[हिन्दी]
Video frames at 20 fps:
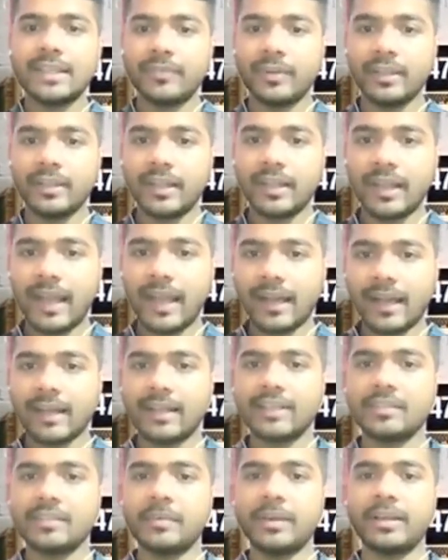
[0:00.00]
फिर इधर
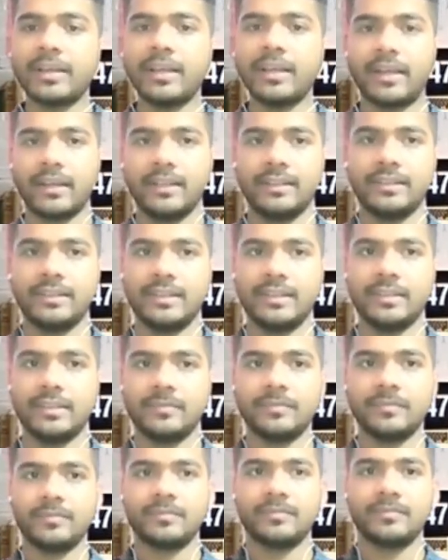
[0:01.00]
एनालाइज में क्लिक कर
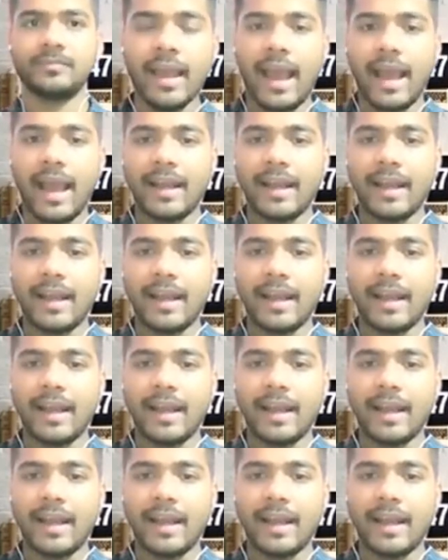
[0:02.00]
दीजिए